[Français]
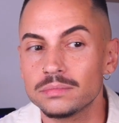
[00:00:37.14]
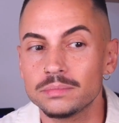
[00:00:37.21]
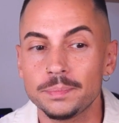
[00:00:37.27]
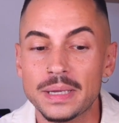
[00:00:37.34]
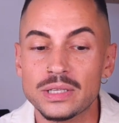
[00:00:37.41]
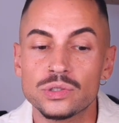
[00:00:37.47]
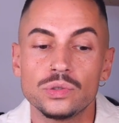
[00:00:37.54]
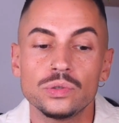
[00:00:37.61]

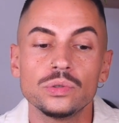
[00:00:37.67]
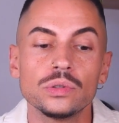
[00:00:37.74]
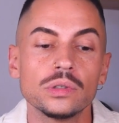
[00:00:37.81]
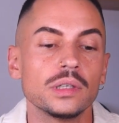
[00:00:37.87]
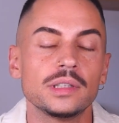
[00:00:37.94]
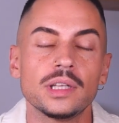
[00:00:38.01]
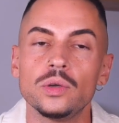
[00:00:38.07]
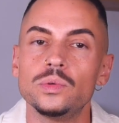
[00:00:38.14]
parce que
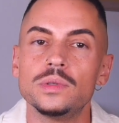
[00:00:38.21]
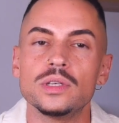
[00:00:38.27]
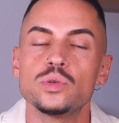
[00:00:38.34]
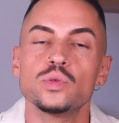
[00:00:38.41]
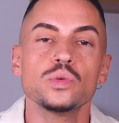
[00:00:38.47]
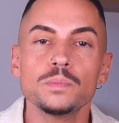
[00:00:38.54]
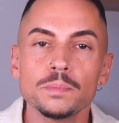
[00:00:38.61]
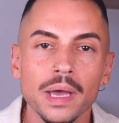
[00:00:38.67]
euh, tu as eu des
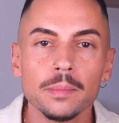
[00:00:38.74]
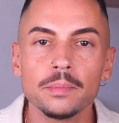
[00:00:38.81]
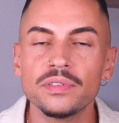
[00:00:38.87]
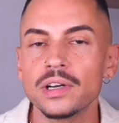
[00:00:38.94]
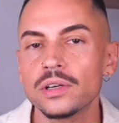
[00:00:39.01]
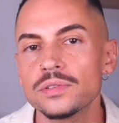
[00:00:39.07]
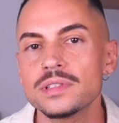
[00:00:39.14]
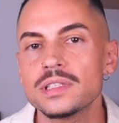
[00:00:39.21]
superbes
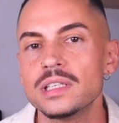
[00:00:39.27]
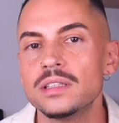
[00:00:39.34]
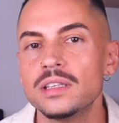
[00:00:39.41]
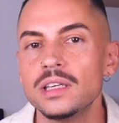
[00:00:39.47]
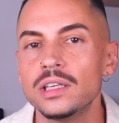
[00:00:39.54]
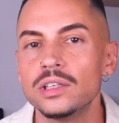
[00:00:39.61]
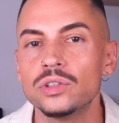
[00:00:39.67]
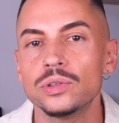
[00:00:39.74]
vacances
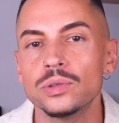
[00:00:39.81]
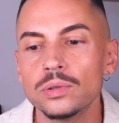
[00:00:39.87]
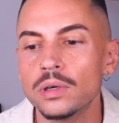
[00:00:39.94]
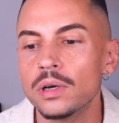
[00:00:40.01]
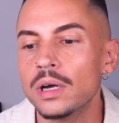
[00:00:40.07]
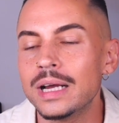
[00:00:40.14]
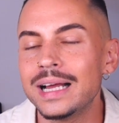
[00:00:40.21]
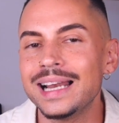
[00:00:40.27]
d'été et que
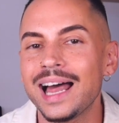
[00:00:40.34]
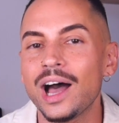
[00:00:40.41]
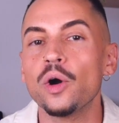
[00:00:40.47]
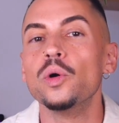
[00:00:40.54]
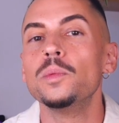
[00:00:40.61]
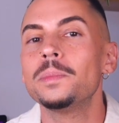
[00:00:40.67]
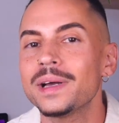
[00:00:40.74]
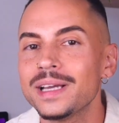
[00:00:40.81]
euh, la
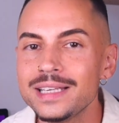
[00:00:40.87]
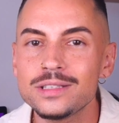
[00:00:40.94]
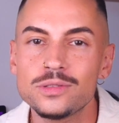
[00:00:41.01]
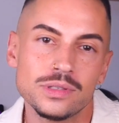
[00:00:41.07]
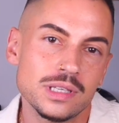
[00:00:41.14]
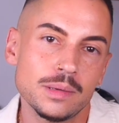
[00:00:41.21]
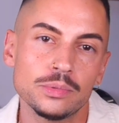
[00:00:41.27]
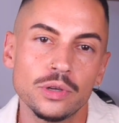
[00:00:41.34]
reprise de
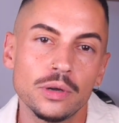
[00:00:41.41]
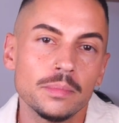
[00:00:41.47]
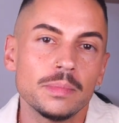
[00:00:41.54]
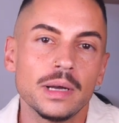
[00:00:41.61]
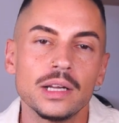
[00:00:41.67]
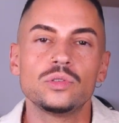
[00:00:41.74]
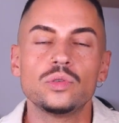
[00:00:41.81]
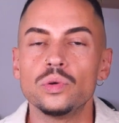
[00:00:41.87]
septembre
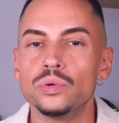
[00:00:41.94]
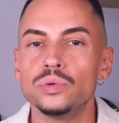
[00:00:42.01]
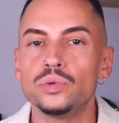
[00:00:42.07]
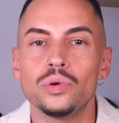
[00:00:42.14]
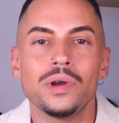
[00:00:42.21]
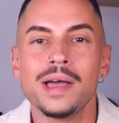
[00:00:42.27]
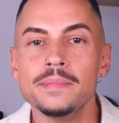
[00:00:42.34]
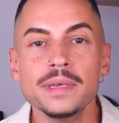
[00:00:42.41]
bah, te, te
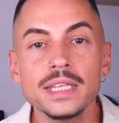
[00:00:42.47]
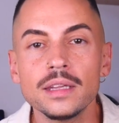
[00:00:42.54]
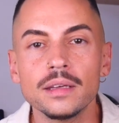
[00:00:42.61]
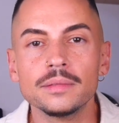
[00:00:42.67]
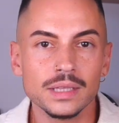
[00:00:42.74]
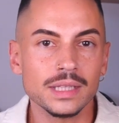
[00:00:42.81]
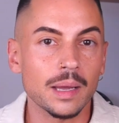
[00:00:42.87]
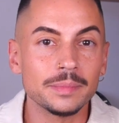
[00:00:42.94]
la mine.
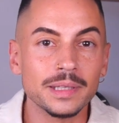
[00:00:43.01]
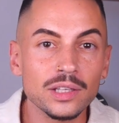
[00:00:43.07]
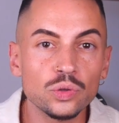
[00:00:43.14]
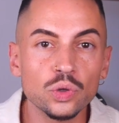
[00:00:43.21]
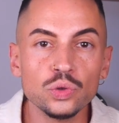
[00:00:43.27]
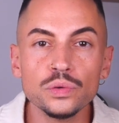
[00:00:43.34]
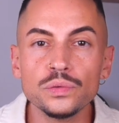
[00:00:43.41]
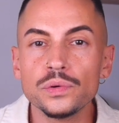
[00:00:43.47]
T'as peut-être de
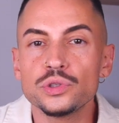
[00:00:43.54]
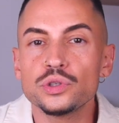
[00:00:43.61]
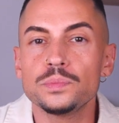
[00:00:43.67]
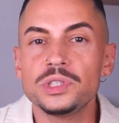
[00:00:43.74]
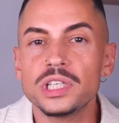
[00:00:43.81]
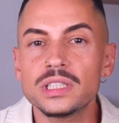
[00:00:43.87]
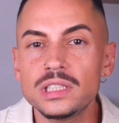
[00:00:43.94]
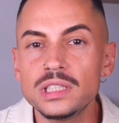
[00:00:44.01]
nouveaux
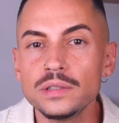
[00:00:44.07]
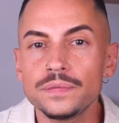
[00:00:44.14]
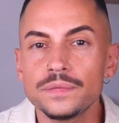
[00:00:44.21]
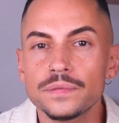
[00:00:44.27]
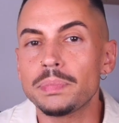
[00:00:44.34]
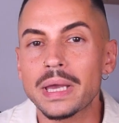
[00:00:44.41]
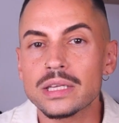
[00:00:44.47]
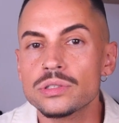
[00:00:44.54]
objectifs
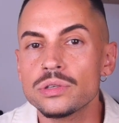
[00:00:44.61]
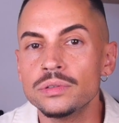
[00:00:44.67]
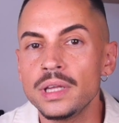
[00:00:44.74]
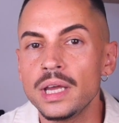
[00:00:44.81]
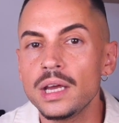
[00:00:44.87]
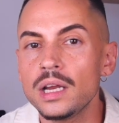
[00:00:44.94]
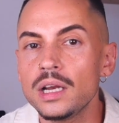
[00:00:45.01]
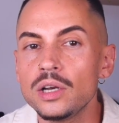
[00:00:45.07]

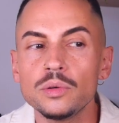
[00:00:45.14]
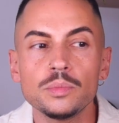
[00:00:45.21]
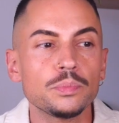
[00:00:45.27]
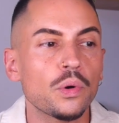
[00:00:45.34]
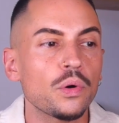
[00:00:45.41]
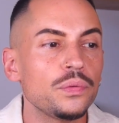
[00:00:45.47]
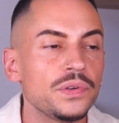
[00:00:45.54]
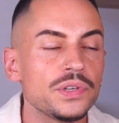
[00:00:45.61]
personnels,
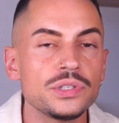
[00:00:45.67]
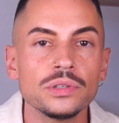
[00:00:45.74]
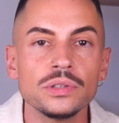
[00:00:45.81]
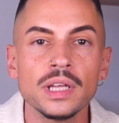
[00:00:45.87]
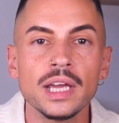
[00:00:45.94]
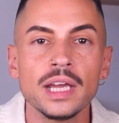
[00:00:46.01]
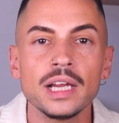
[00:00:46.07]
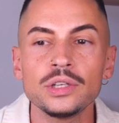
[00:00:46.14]

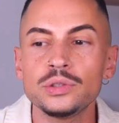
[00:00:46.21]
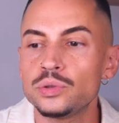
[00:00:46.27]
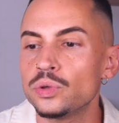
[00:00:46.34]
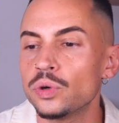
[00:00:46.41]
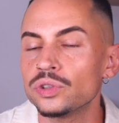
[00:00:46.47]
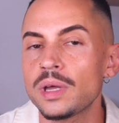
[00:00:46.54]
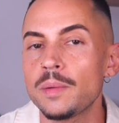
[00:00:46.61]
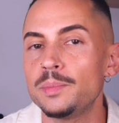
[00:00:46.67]
professionnels, tu
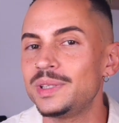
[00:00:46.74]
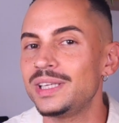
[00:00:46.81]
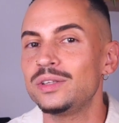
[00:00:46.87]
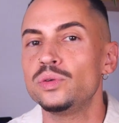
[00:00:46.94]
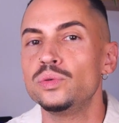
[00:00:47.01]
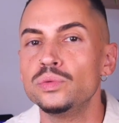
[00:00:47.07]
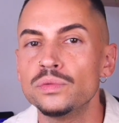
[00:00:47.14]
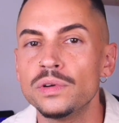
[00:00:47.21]
entames
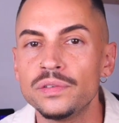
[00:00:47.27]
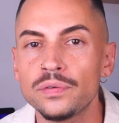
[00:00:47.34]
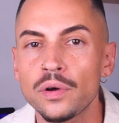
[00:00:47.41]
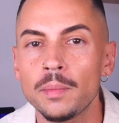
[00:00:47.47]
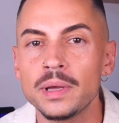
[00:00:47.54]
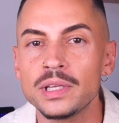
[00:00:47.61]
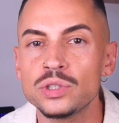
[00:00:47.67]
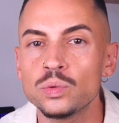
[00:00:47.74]
peut-être une nouvelle
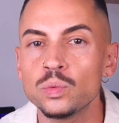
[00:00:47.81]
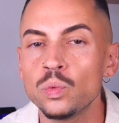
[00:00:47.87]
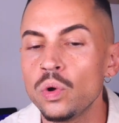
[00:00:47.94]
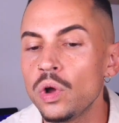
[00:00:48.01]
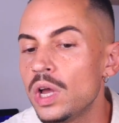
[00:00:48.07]
formation,